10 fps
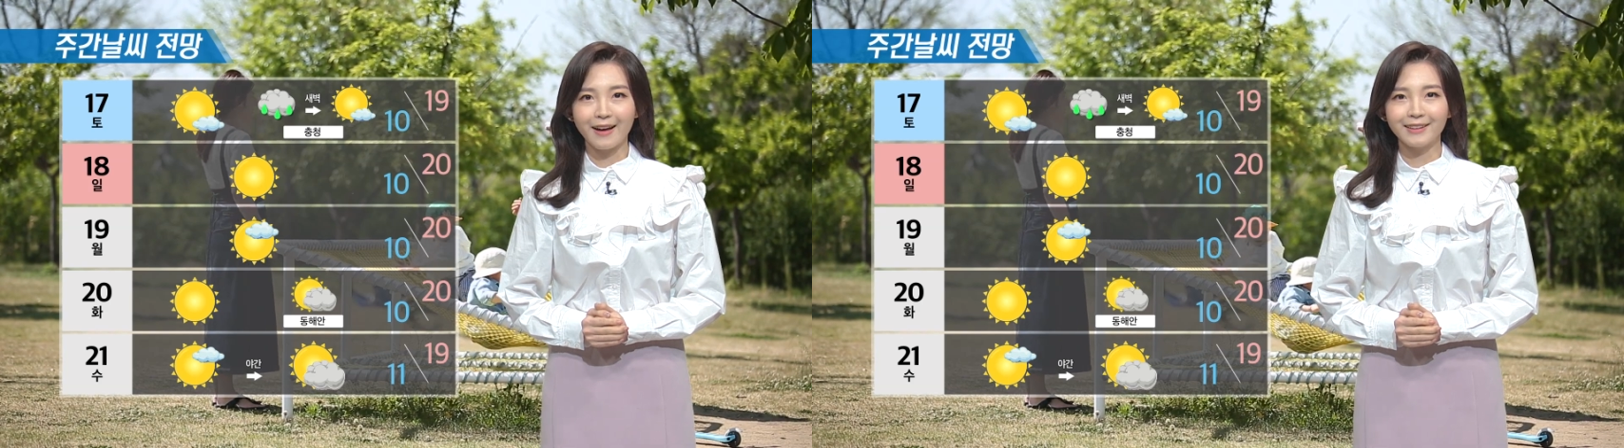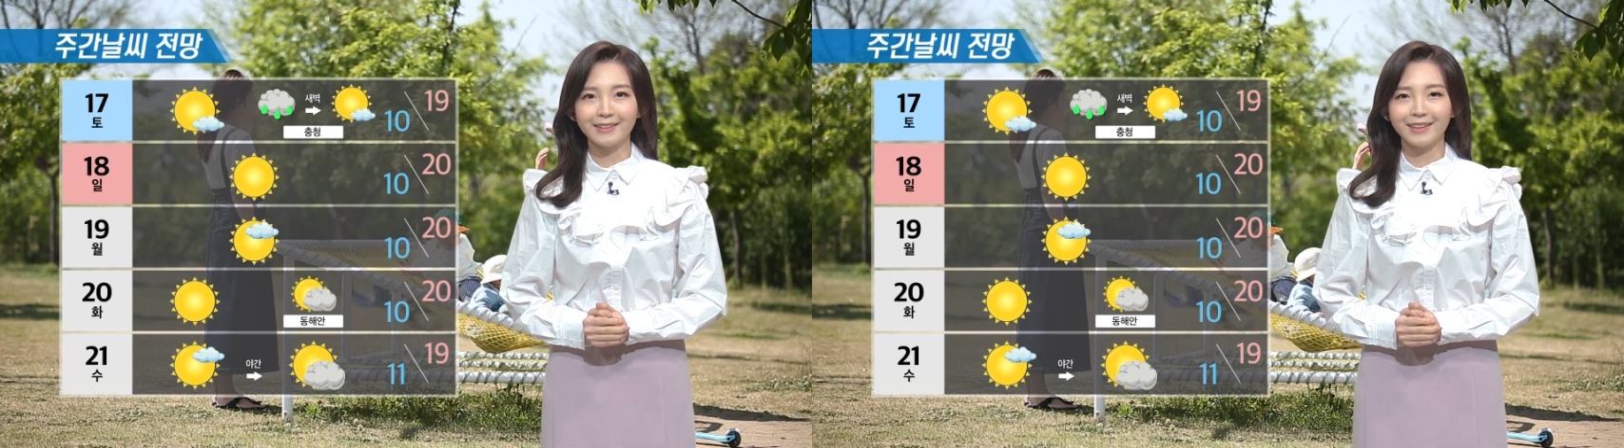
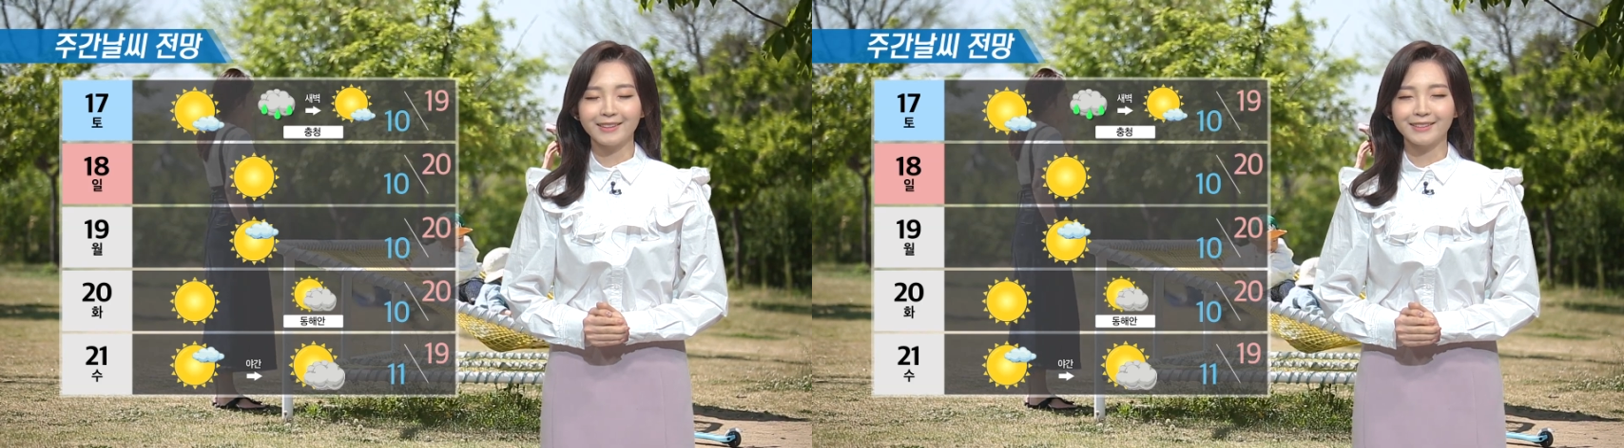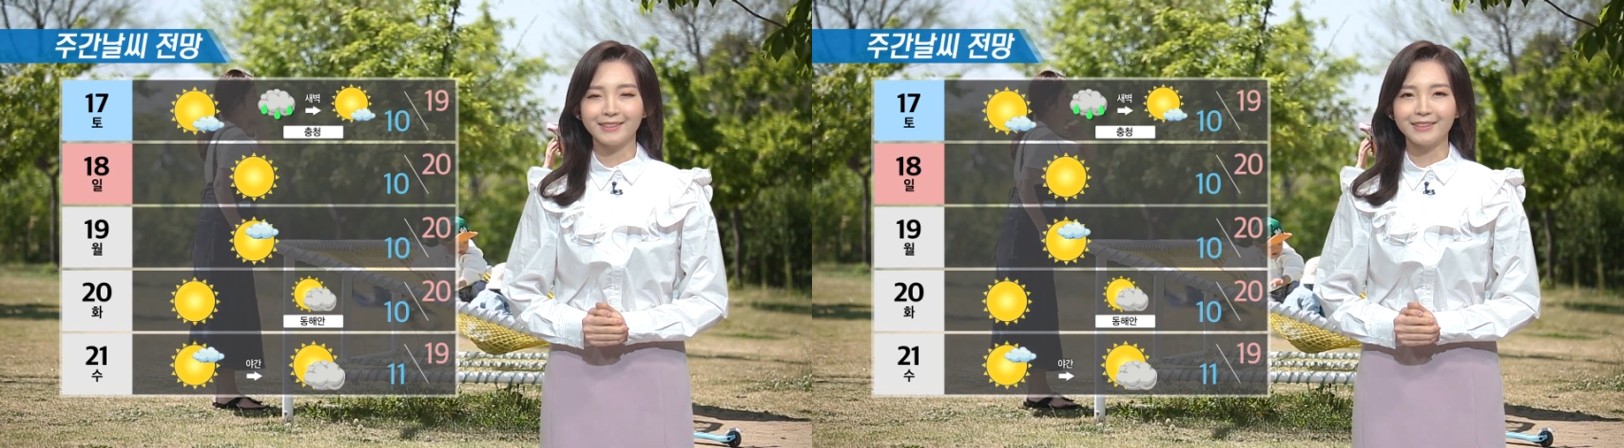가을
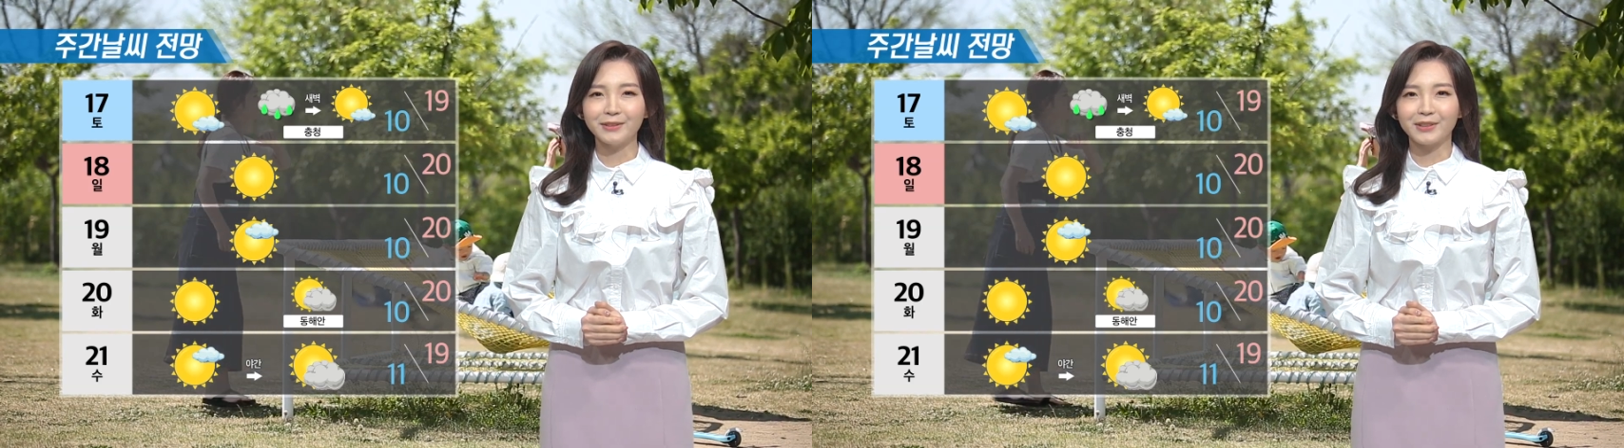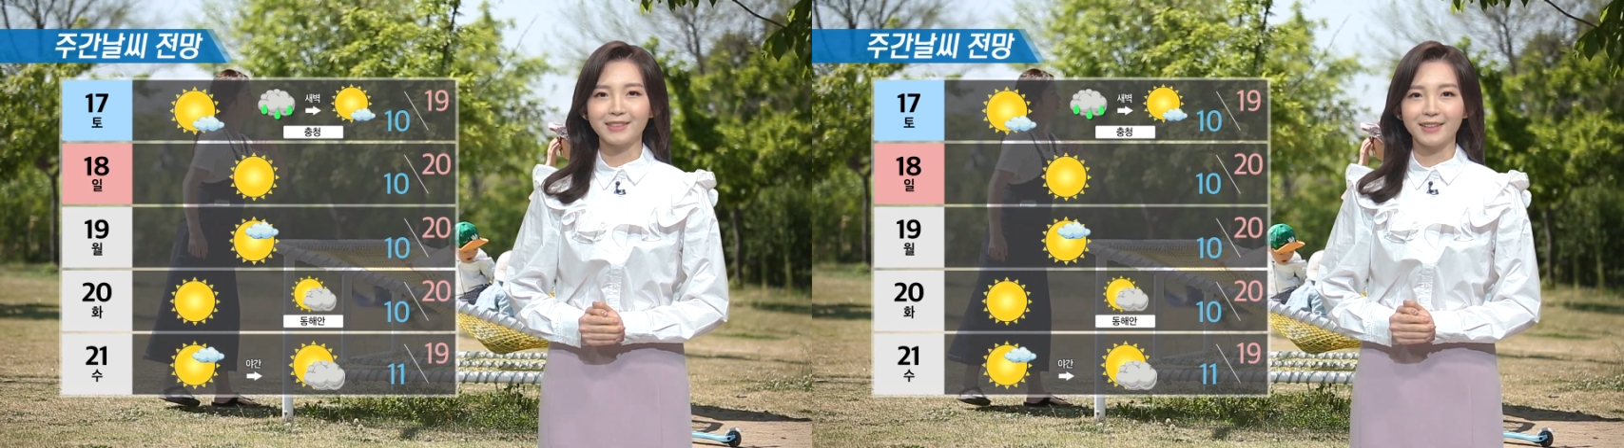
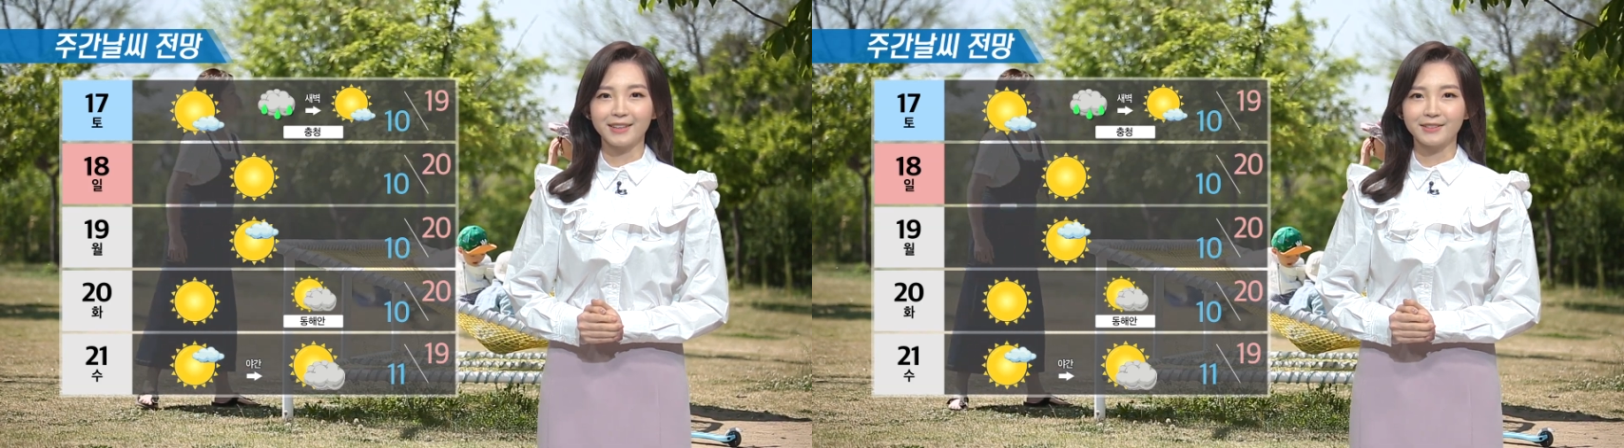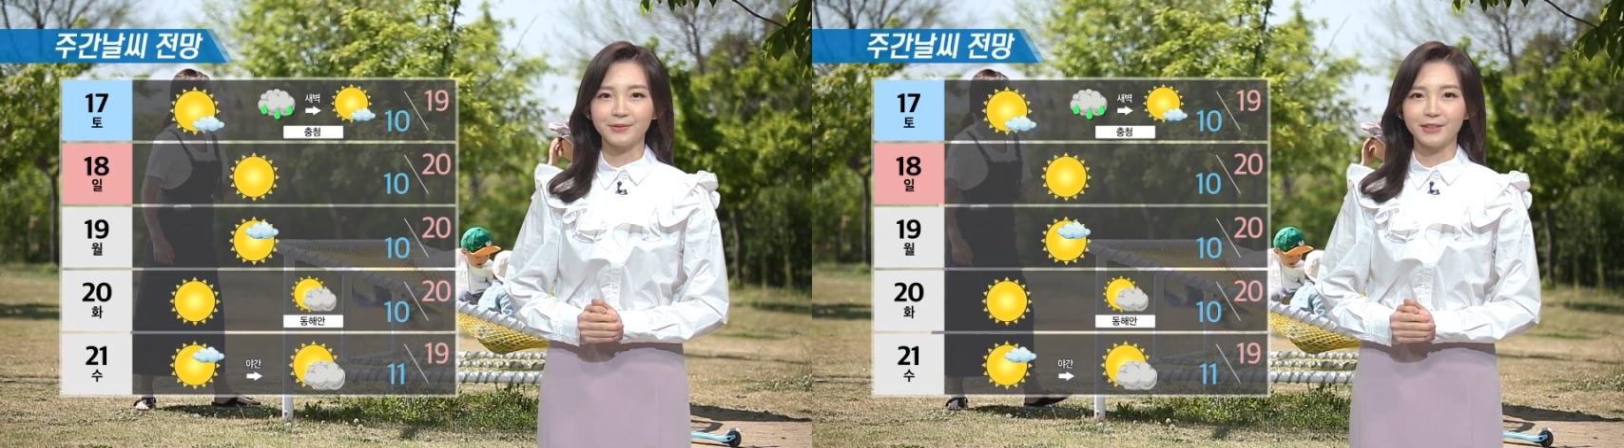날씨를
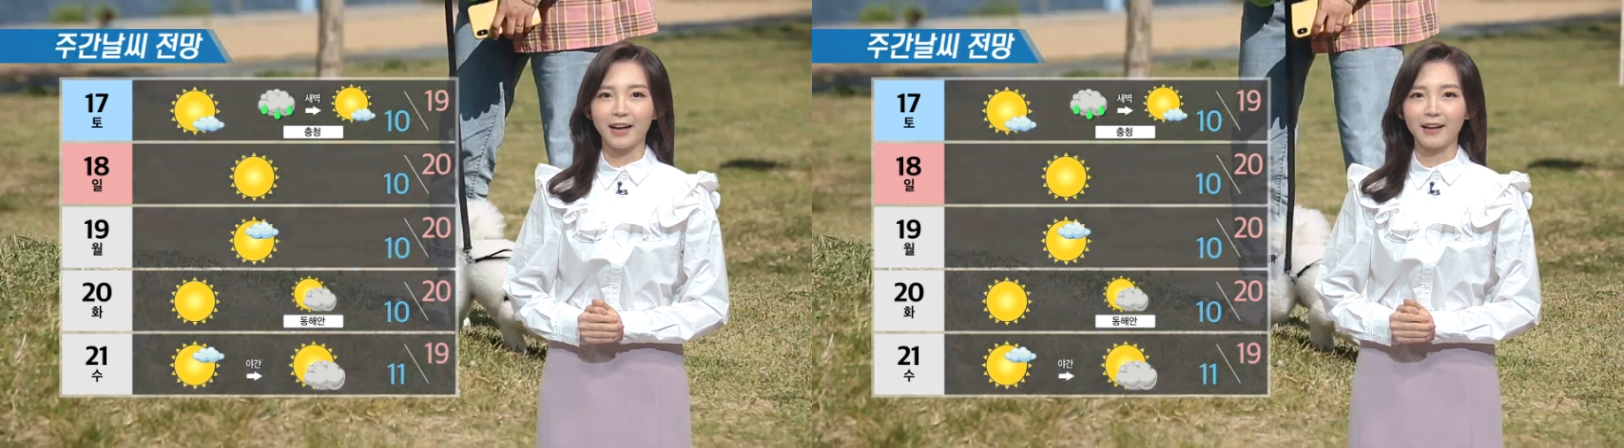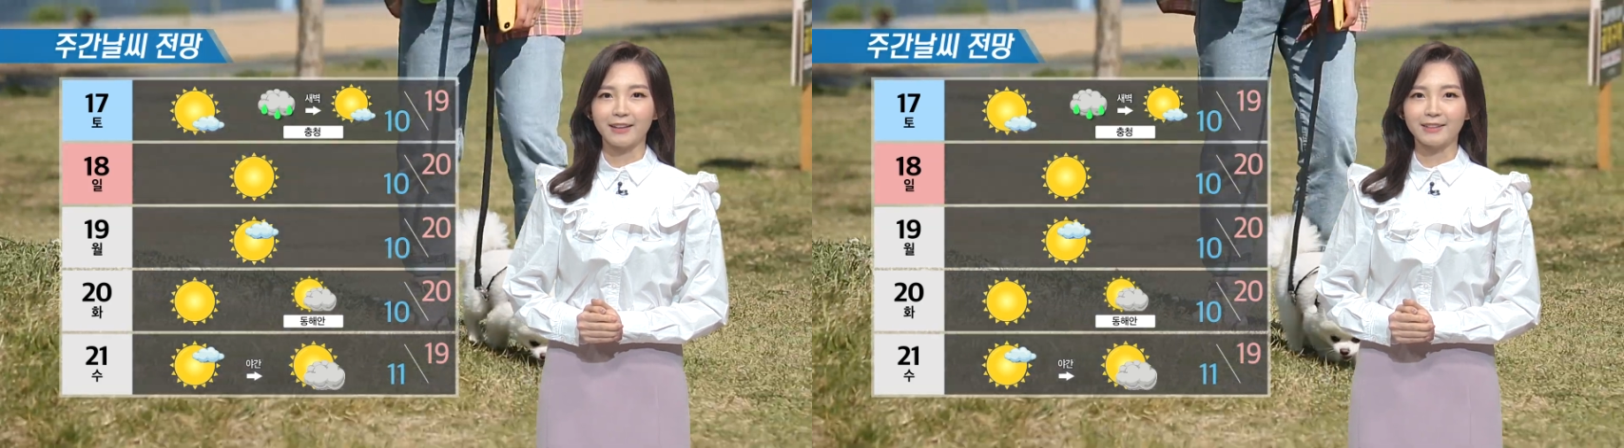되찾겠습니다.